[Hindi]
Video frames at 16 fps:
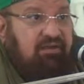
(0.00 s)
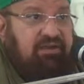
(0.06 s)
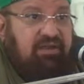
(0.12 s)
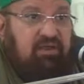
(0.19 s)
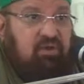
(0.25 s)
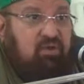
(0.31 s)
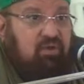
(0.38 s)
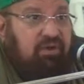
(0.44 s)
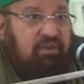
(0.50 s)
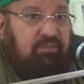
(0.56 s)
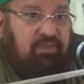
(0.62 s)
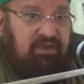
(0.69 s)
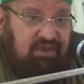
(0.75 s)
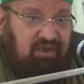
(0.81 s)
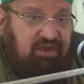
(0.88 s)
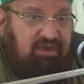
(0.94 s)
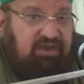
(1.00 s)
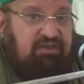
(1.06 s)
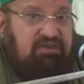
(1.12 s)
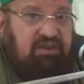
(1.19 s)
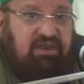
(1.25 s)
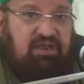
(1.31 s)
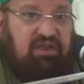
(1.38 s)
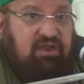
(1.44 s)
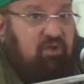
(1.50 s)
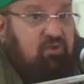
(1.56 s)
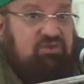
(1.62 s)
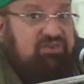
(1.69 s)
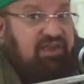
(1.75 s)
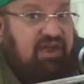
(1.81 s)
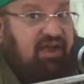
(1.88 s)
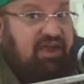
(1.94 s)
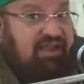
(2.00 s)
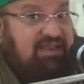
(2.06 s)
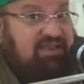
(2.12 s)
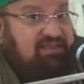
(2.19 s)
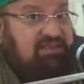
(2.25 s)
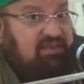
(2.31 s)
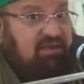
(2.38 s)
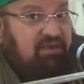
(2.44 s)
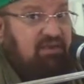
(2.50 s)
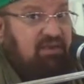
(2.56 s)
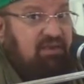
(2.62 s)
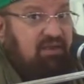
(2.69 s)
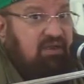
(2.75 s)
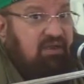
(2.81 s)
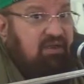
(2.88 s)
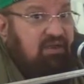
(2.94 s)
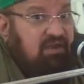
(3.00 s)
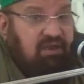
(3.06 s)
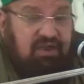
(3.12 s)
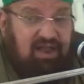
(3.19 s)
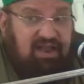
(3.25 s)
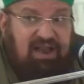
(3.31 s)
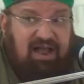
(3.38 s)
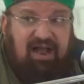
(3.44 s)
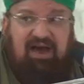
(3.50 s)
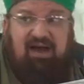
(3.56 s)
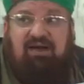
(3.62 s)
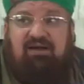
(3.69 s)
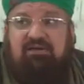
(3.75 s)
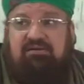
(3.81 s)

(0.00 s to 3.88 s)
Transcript: डरो नहीं मैं यकीन से कह रहा हूं जायज न रहा